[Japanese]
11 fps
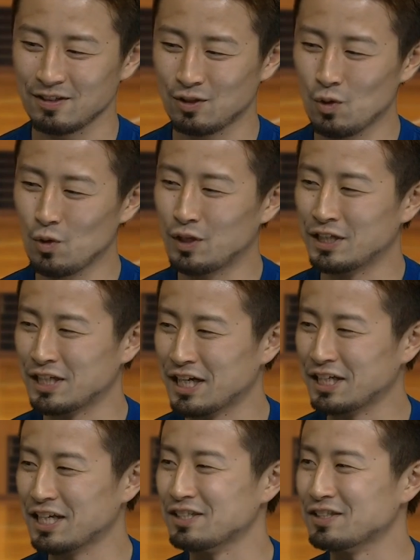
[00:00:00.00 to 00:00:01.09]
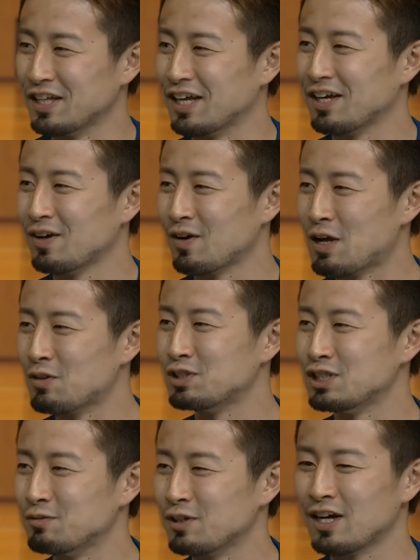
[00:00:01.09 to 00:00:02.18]
脅威になりたいですね他の
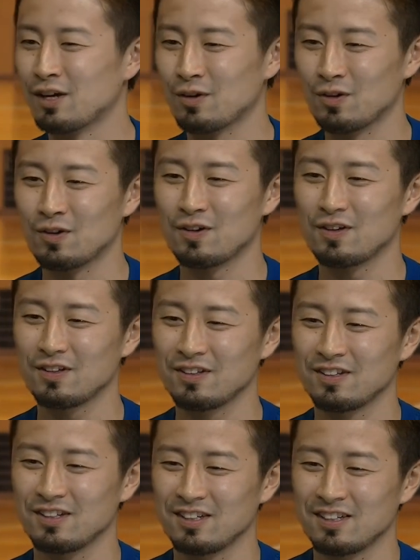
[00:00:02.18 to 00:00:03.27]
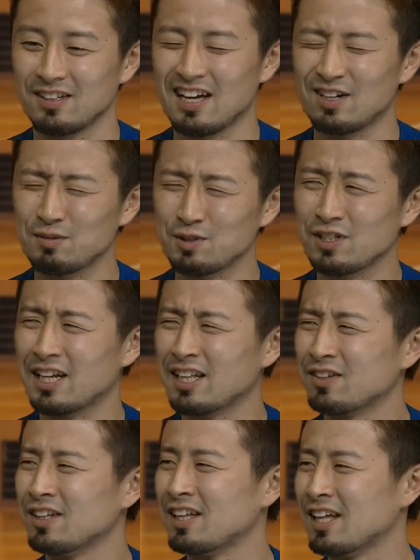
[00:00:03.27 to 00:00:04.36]
チームからこうあロボットやりた
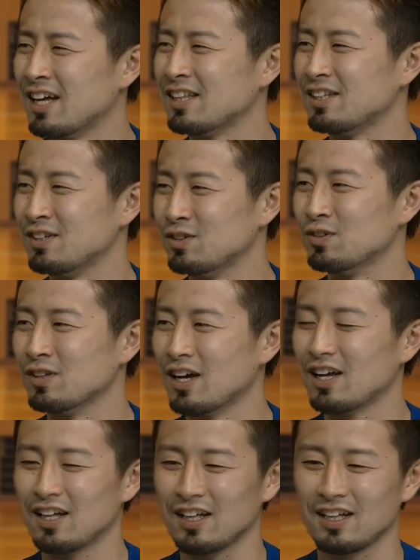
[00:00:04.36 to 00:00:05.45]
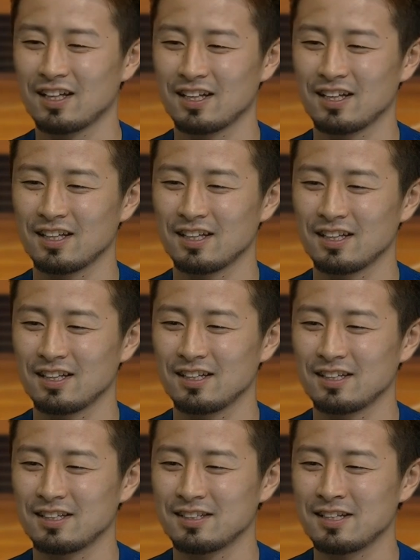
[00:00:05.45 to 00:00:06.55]
くねえなっていうような
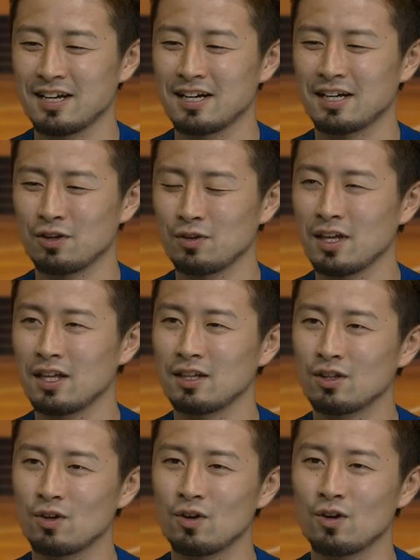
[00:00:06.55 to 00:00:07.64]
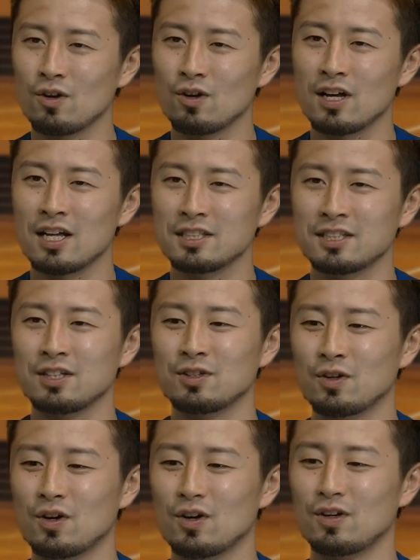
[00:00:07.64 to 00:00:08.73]
なんか去年の感じだ
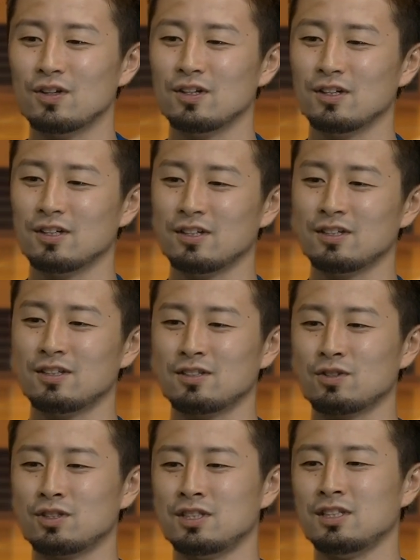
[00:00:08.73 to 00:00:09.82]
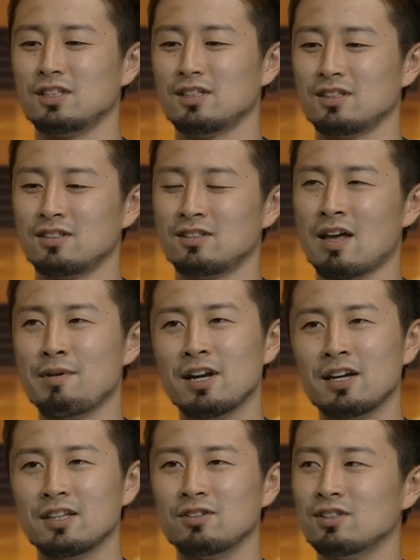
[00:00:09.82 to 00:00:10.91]
と少しなめら
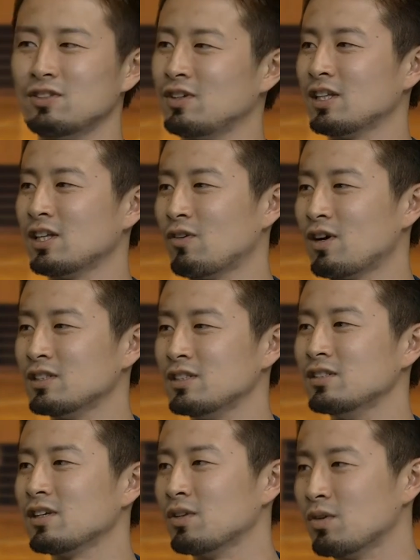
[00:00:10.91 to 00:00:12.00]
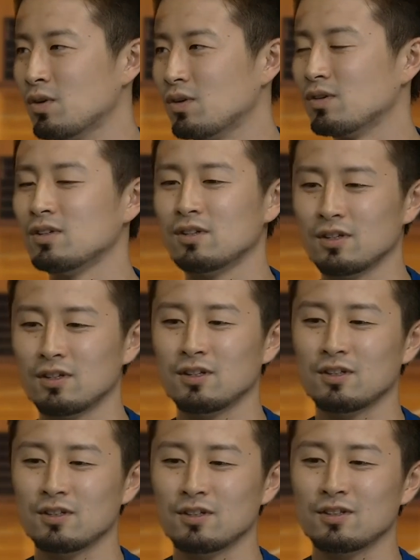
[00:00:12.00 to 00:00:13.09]
れてるってい方はおかしいですけど
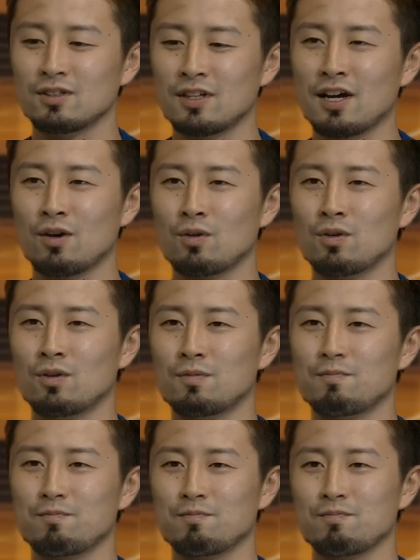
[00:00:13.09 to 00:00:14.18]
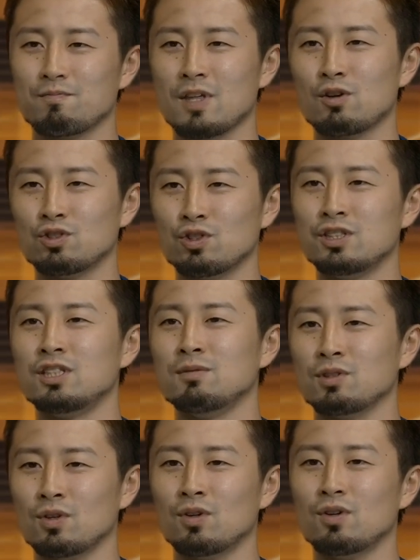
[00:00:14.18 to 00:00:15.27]
なんかこう結構上位
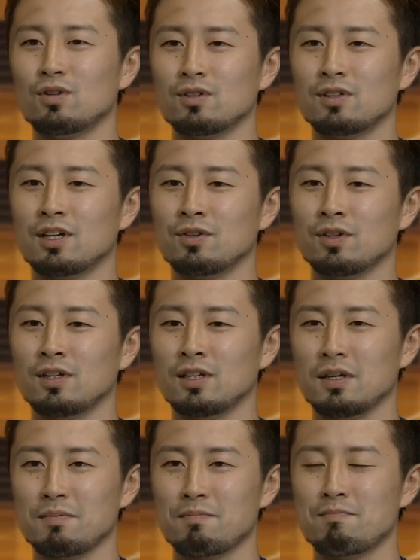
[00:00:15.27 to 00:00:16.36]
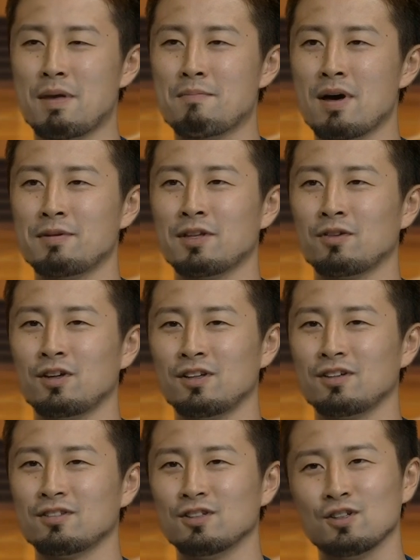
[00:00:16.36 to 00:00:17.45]
チームとやるときにメンバー見た時に
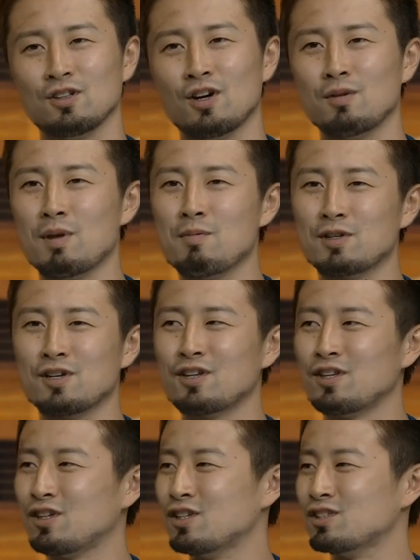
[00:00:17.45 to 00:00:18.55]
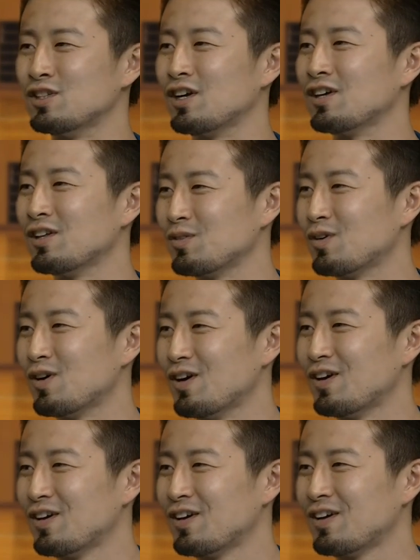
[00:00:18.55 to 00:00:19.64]
あれメンバー下げてきてんじゃないかな
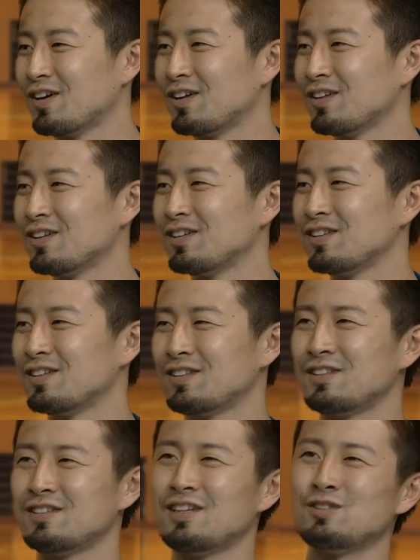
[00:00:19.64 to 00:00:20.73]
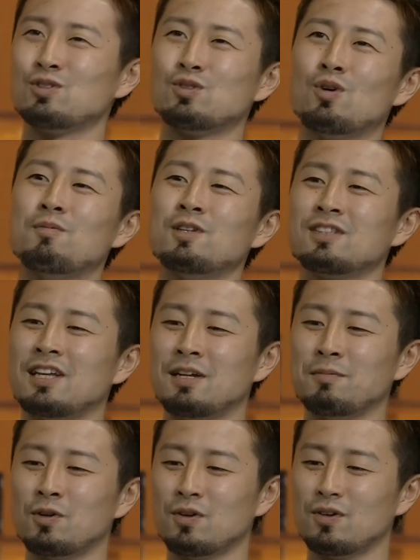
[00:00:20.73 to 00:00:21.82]
とかってちょっと思ったり
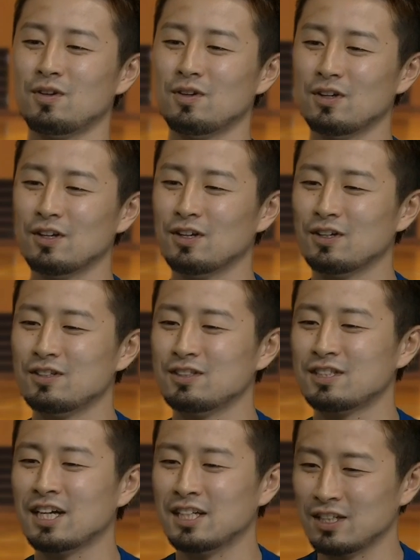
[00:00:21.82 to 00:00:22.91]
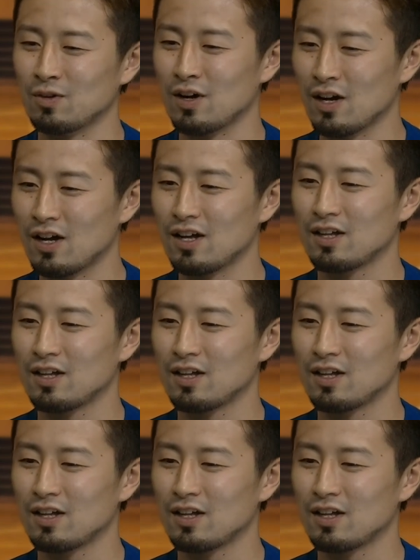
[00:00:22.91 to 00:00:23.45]
もしたりとか、はいは